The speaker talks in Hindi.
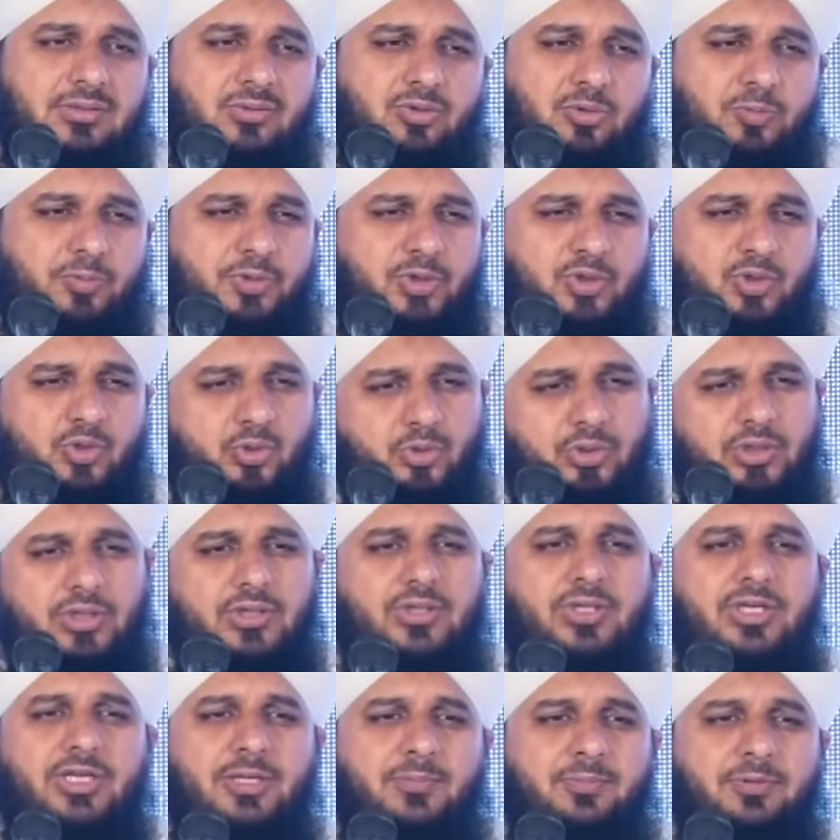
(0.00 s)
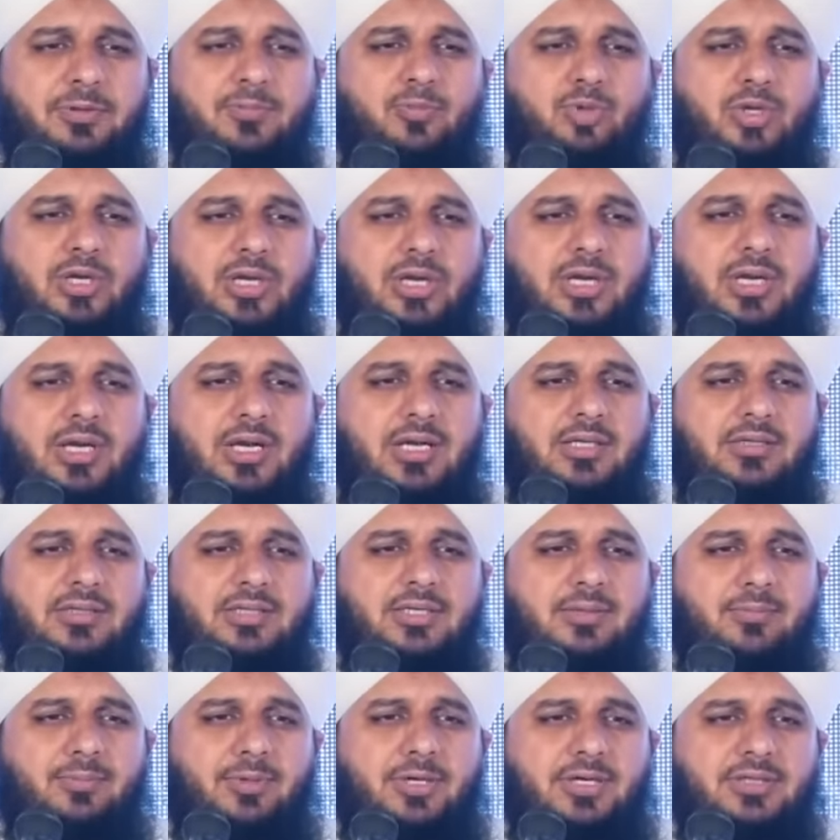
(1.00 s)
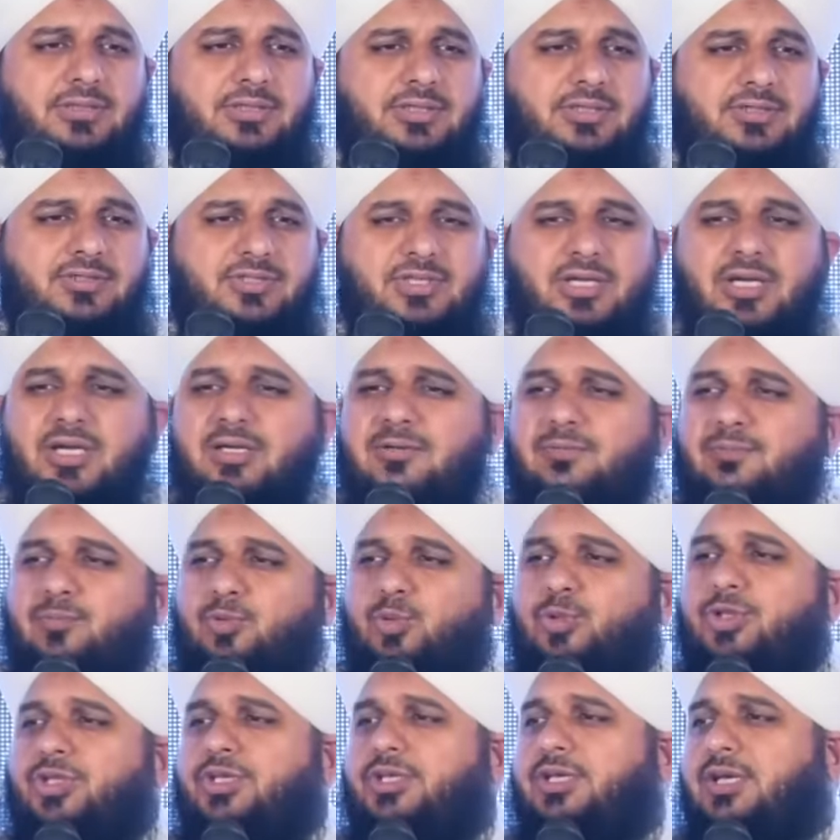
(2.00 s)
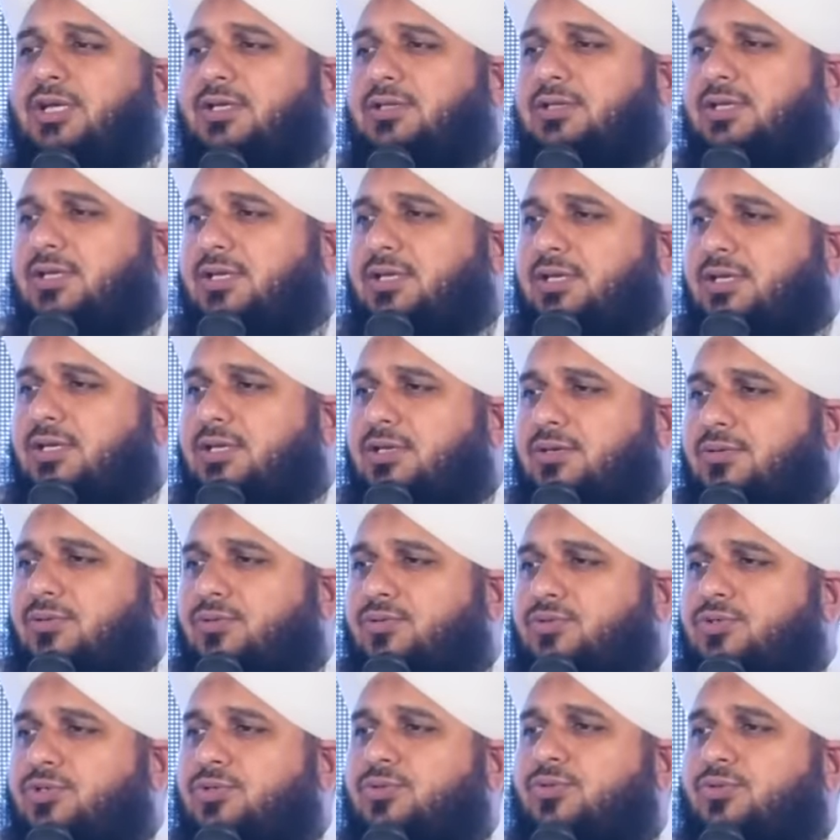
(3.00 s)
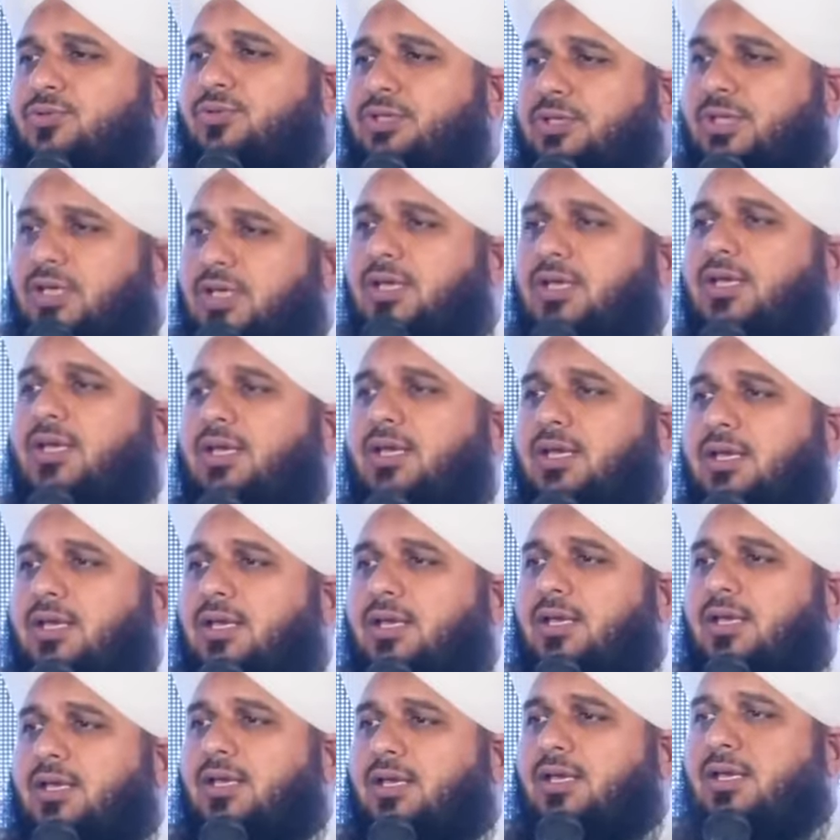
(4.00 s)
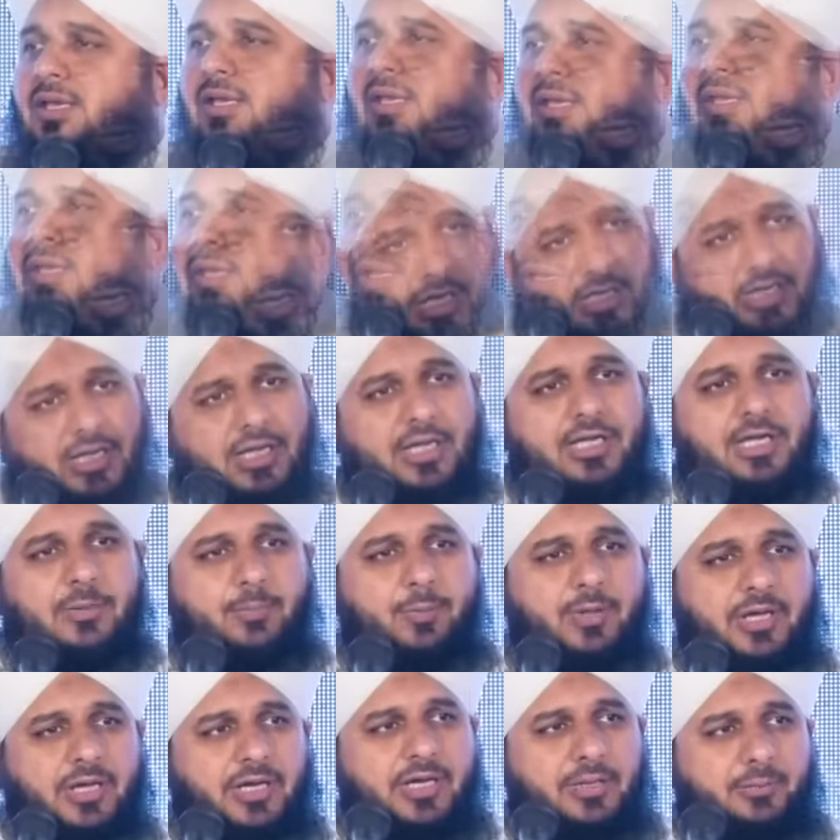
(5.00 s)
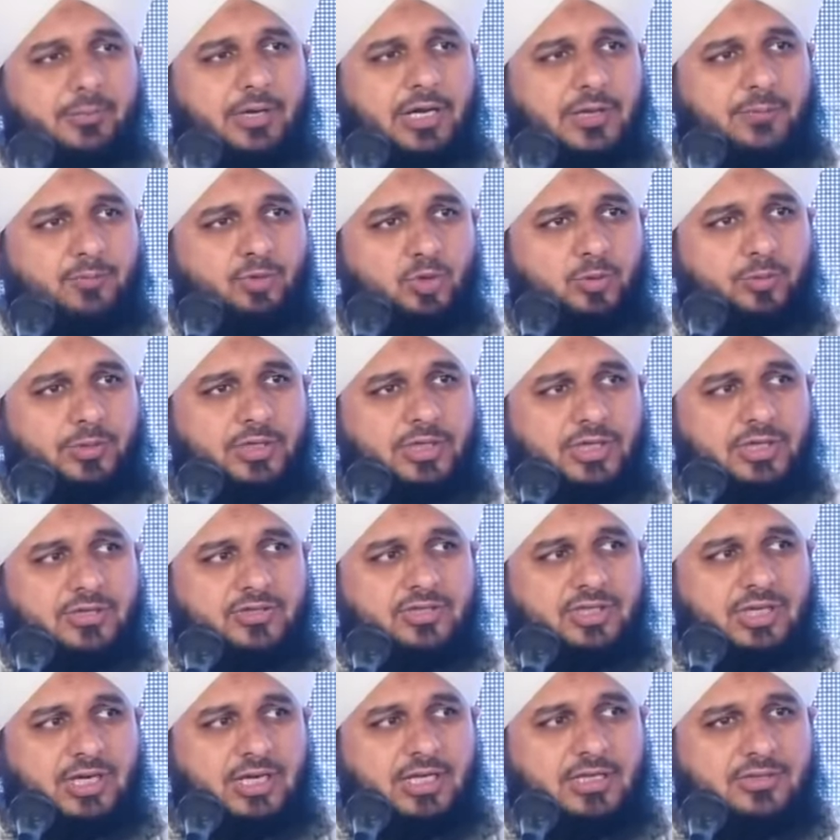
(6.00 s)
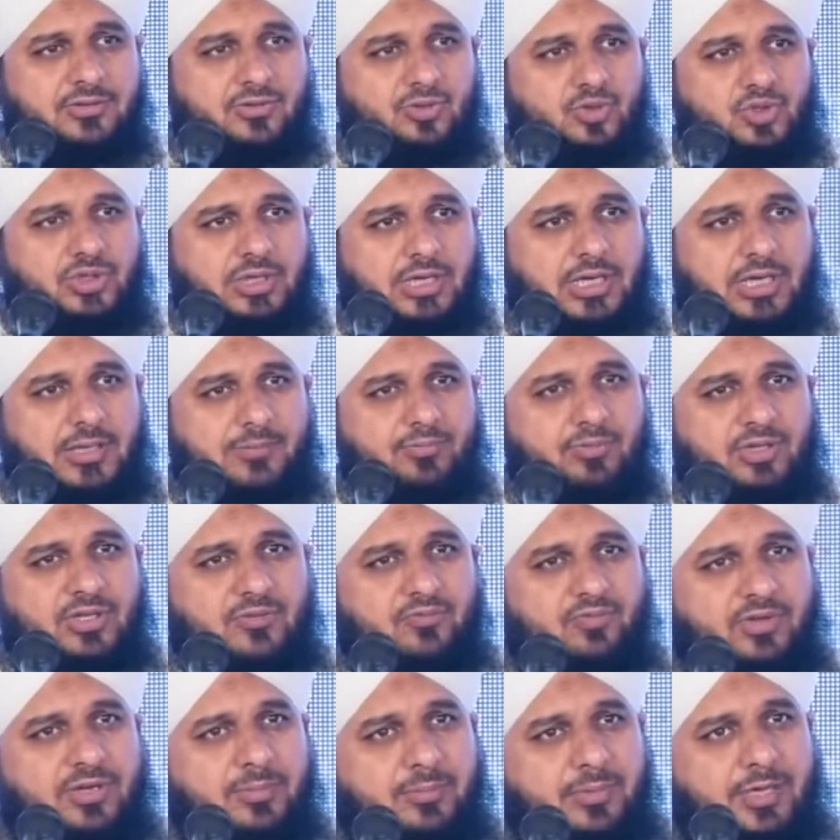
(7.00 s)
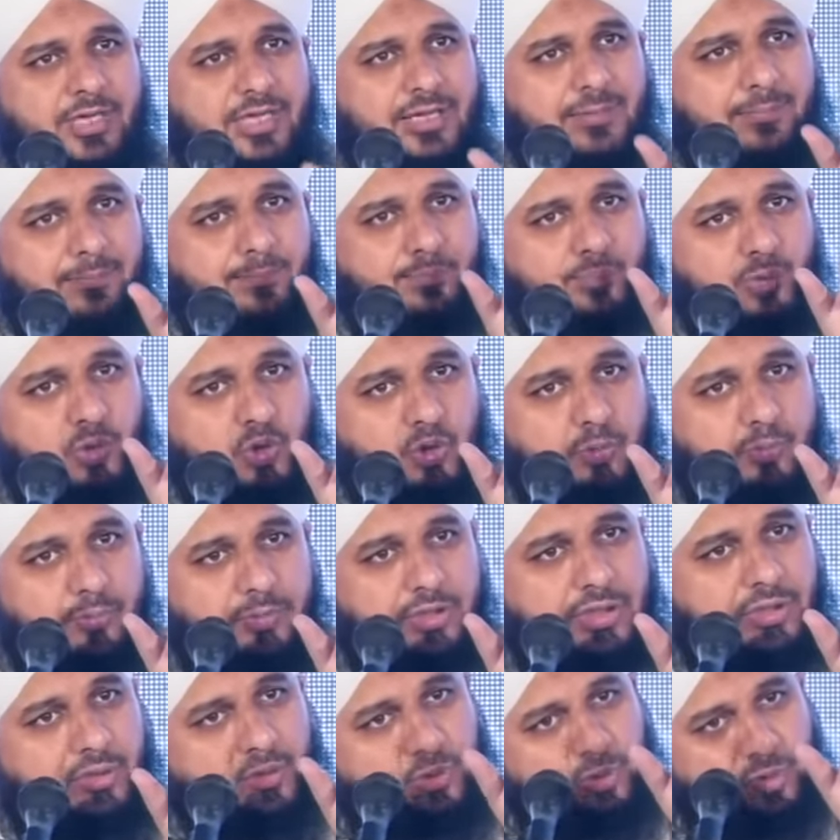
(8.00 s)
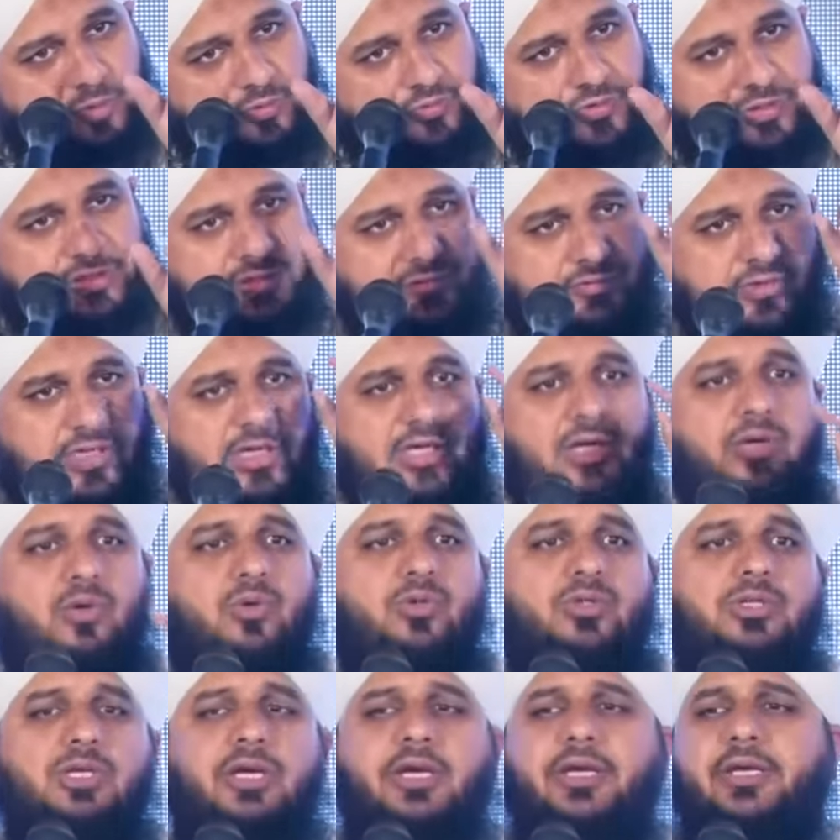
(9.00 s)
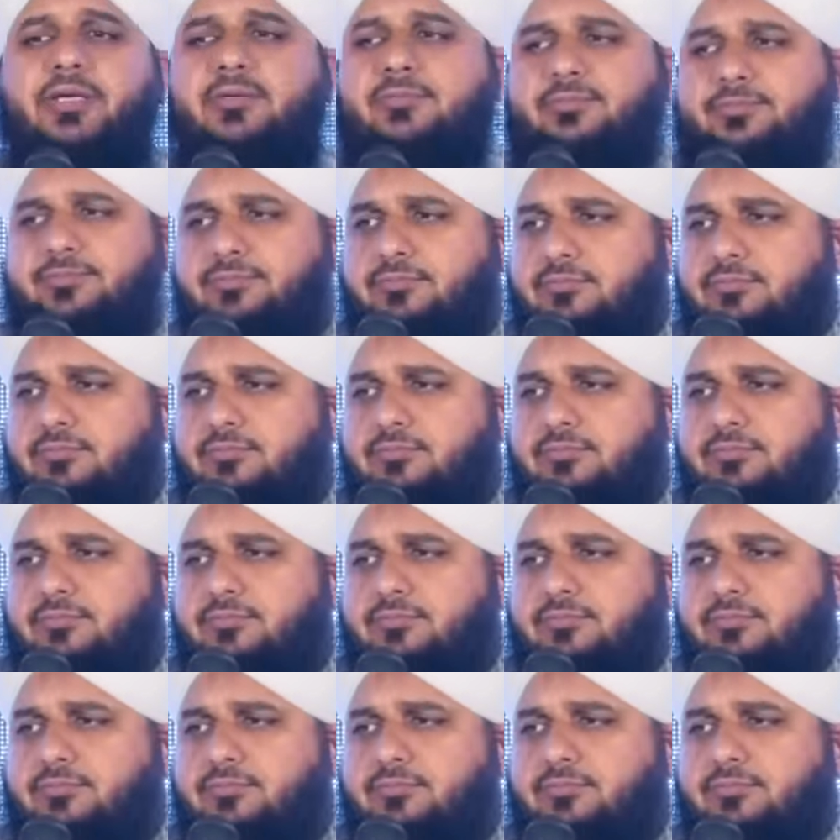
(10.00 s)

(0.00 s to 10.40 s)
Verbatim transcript: तो फिर थोड़ी देर भी मुलाकात के बाद इंसान बुरी यादें लेकर रुखसत होता है अल्लाह के प्यारे महबूब सलाम ने फरमाया मोमिन उल्फत वाला होता है